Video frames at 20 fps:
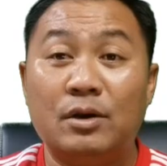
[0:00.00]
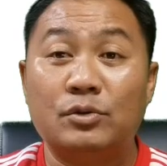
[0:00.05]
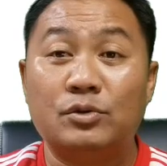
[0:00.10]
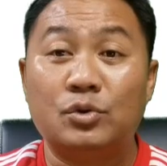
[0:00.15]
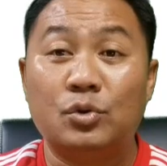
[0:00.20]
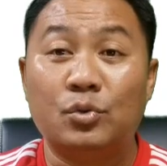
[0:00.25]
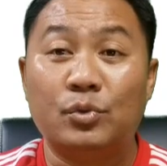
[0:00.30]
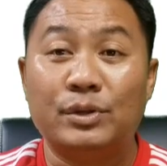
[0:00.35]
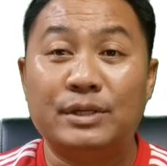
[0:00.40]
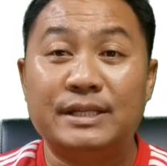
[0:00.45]
ยว
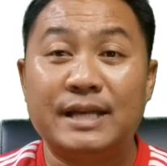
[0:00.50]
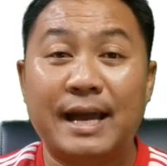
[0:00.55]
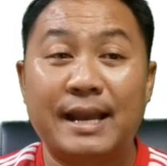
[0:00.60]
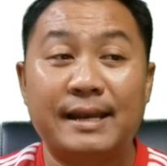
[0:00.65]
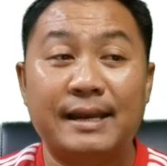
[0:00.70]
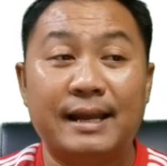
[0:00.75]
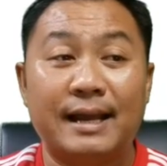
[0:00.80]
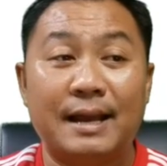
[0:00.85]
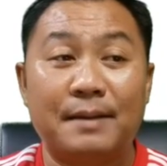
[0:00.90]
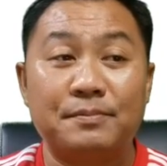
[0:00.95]
ทูวิชั่น
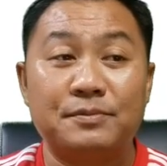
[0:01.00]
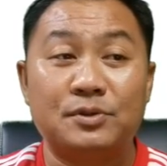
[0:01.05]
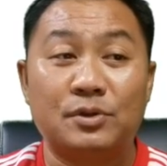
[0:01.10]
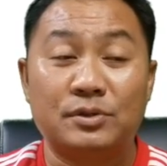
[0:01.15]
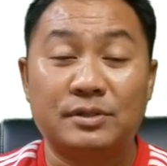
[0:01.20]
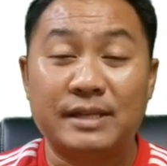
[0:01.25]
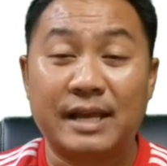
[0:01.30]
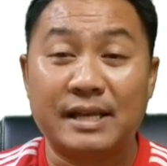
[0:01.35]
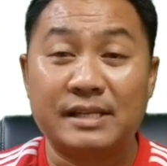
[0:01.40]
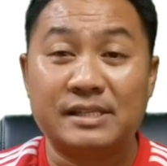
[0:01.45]
นะครับ สน
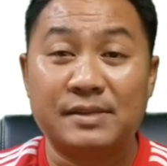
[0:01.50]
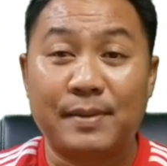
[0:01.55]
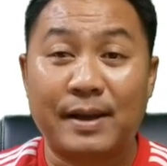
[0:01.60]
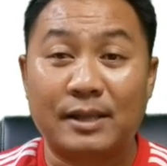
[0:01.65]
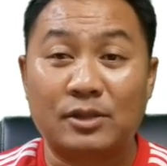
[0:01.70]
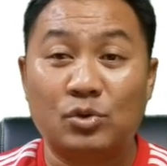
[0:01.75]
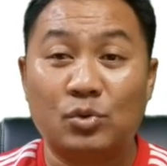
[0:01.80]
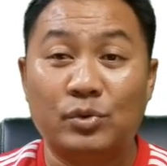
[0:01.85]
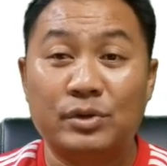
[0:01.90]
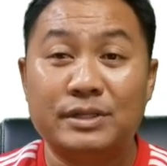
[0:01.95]
ใจสมัค
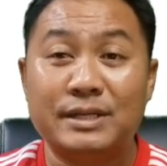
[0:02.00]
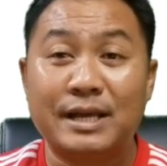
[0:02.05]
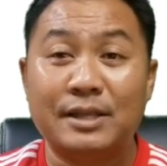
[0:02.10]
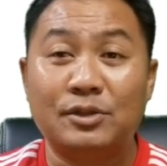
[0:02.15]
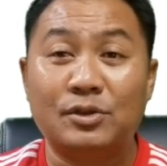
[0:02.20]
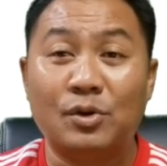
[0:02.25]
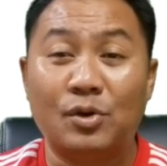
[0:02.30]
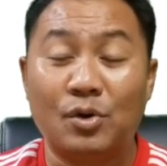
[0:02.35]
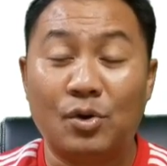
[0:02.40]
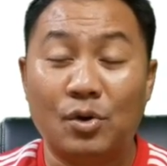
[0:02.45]
รทูวิชั่น
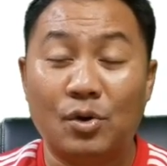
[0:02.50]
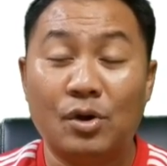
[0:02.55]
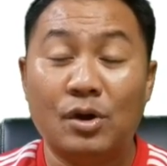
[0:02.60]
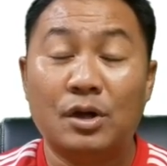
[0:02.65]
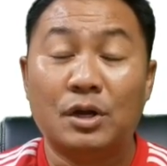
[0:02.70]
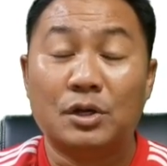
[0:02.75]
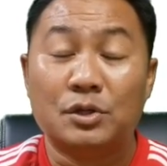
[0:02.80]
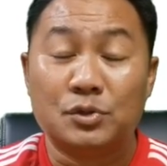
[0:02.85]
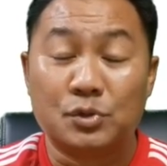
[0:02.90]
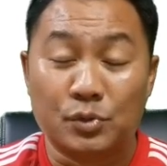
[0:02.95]
โทร
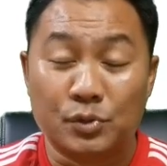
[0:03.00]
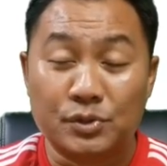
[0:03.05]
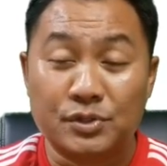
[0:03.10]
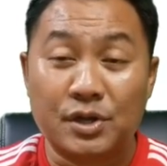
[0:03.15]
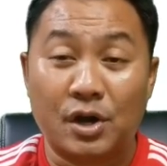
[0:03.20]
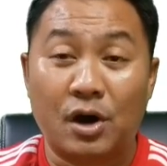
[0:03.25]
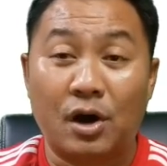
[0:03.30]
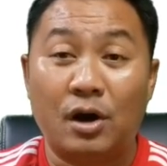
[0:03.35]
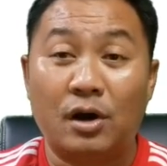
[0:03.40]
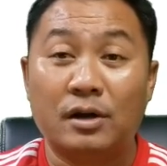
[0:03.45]

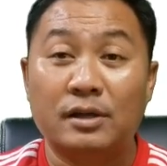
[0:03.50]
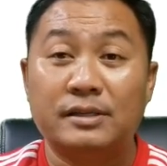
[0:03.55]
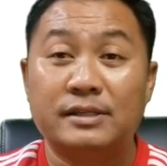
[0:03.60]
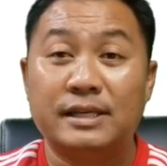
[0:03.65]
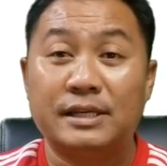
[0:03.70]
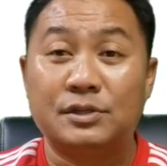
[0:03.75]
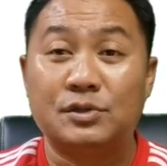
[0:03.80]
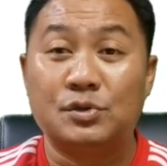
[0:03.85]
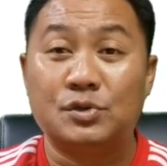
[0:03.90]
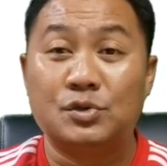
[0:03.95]
02
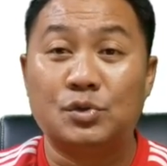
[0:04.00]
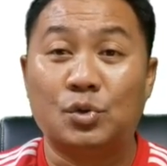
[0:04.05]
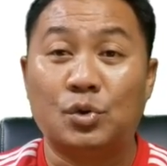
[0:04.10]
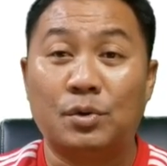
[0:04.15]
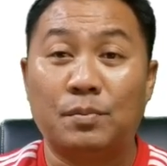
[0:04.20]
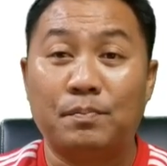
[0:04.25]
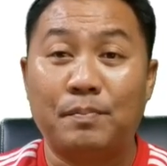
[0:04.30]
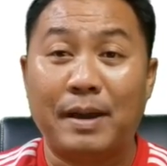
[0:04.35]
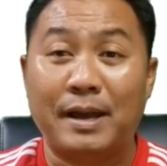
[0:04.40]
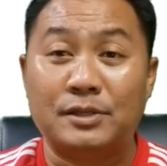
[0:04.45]

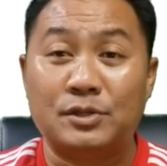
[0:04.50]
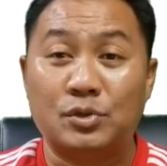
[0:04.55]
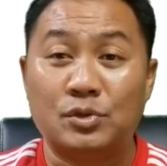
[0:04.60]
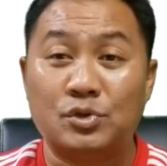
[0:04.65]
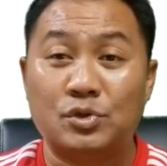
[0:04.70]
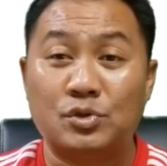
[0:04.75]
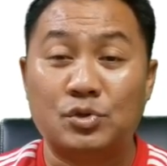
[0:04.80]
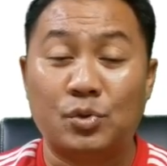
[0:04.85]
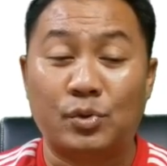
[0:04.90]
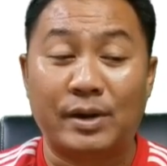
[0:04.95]
700
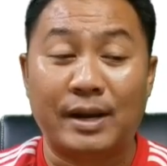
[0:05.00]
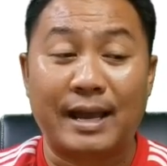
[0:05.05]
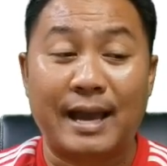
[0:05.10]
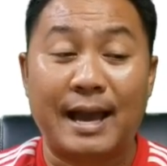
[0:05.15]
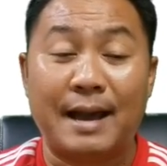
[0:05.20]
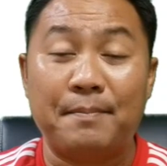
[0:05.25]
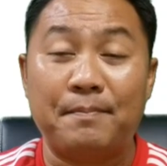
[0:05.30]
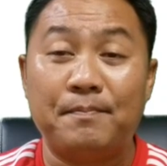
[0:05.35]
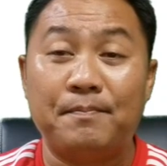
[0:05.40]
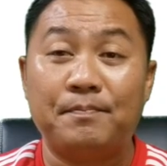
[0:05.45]
8000 นะค
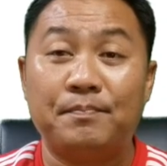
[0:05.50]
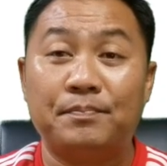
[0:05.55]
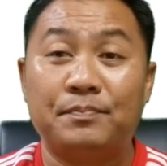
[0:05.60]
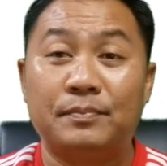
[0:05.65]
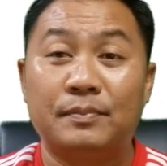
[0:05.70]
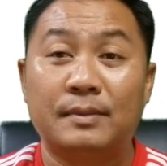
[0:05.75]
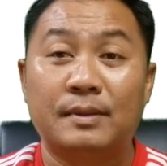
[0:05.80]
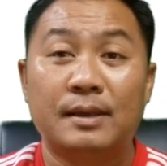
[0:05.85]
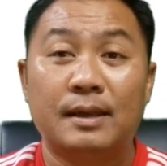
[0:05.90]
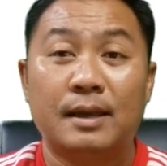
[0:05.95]
รับ
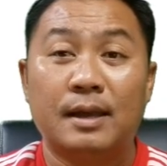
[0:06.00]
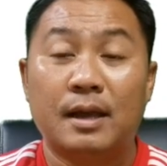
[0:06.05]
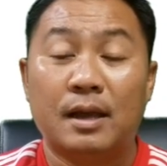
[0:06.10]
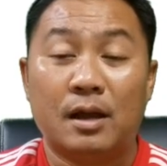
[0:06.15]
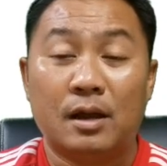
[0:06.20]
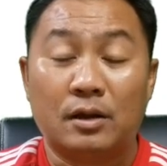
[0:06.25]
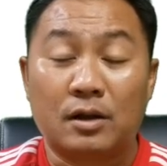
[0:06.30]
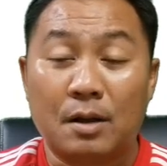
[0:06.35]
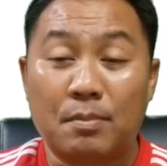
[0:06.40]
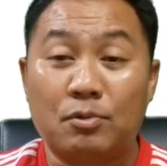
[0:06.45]

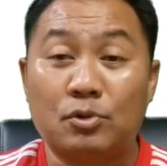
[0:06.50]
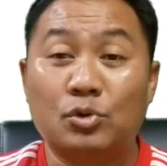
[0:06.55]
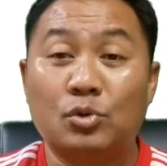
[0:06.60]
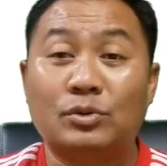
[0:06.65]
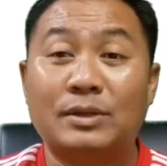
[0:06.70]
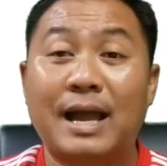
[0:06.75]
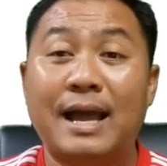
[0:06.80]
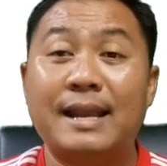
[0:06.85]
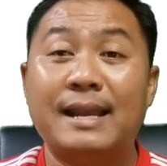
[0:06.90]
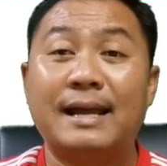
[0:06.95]
ขอบคุณทุ
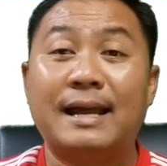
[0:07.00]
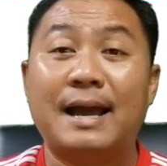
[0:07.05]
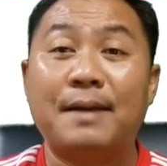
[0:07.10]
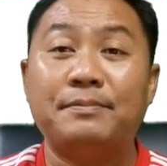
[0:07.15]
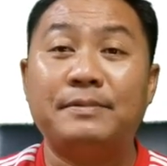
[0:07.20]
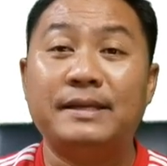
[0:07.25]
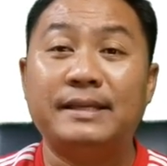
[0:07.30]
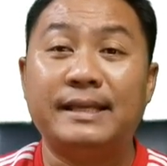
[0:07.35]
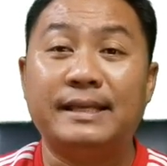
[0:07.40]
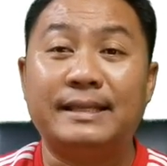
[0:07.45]
กท่านนะครับ
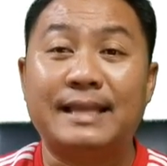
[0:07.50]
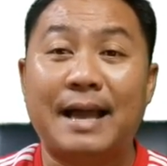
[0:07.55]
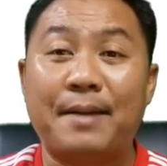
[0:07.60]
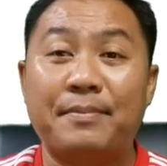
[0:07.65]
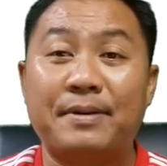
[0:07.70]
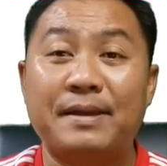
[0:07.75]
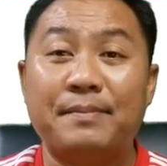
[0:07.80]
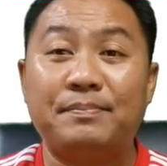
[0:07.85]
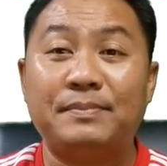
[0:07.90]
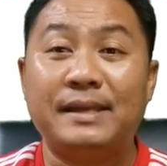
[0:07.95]
ที่ติดตาม
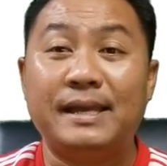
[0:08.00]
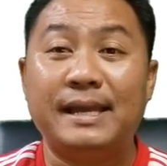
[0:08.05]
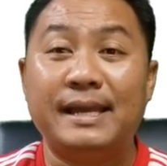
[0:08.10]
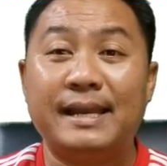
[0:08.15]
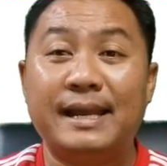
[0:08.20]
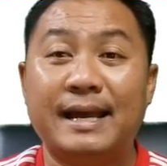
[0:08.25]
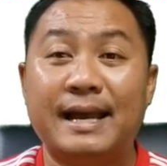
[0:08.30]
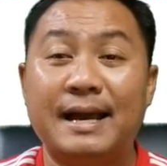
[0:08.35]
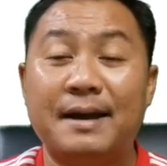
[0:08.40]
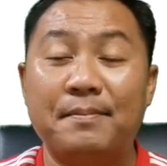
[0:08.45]
คลิปนี้
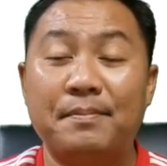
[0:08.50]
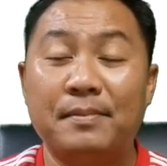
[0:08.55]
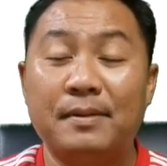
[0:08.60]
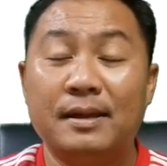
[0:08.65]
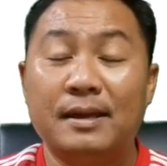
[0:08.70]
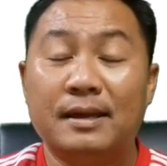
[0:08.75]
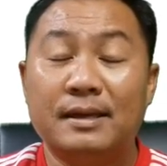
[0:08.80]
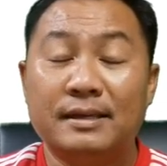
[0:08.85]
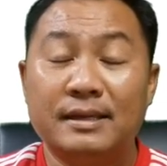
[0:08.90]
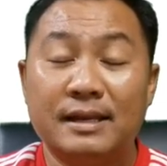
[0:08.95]
นะครับ
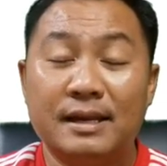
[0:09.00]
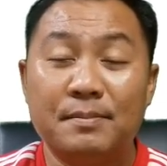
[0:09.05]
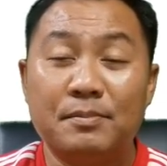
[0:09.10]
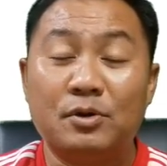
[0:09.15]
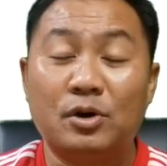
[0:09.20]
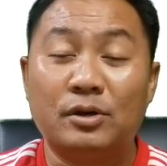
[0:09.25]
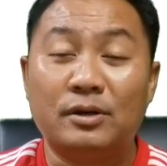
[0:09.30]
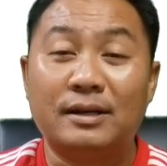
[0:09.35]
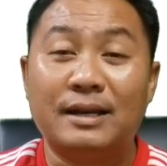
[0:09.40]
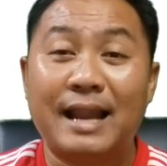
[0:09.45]
อย่าลืม
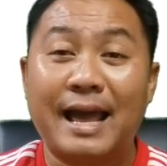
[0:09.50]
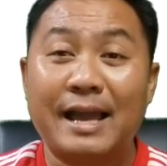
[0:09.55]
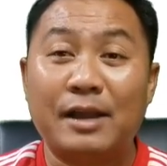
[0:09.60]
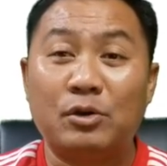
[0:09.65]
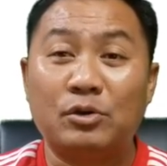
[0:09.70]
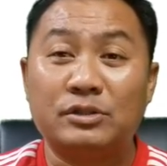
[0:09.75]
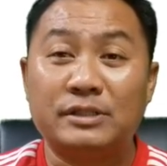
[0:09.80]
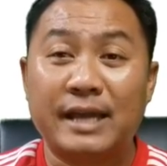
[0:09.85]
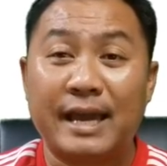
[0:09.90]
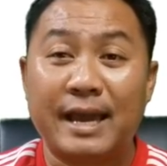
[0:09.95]
กดไลค์
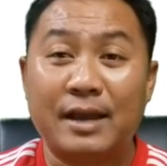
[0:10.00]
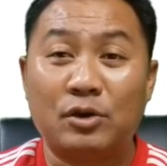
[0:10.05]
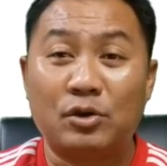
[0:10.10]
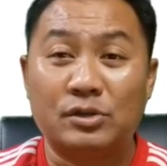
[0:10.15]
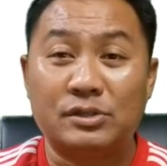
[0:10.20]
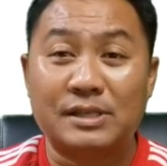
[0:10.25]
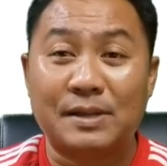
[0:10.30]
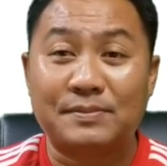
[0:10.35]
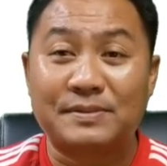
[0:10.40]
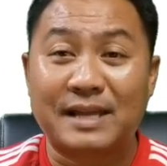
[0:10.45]
กดแชร์ก
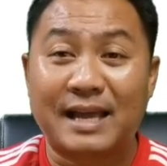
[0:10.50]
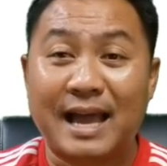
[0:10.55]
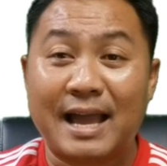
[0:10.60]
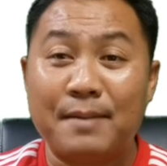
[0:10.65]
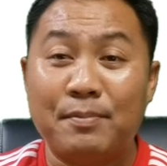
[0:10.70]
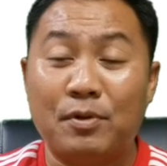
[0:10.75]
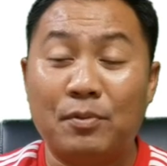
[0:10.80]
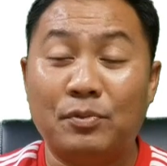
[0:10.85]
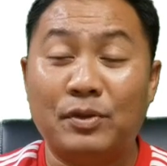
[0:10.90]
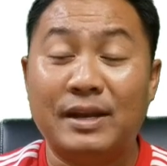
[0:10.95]
ด
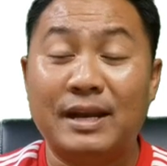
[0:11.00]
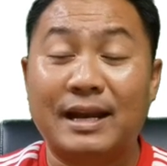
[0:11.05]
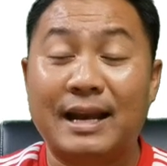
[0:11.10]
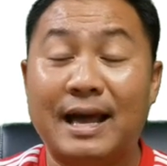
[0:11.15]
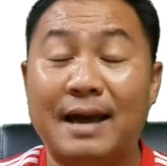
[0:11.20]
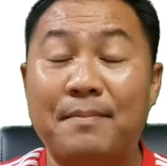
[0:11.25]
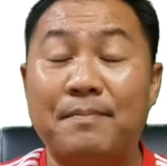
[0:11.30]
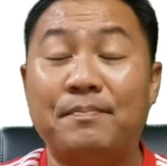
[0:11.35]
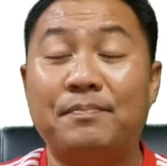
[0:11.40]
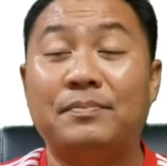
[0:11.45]
Subscribe ผมด้วยนะค
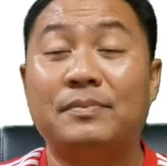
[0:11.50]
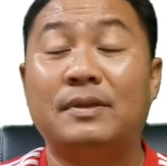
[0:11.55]
รับ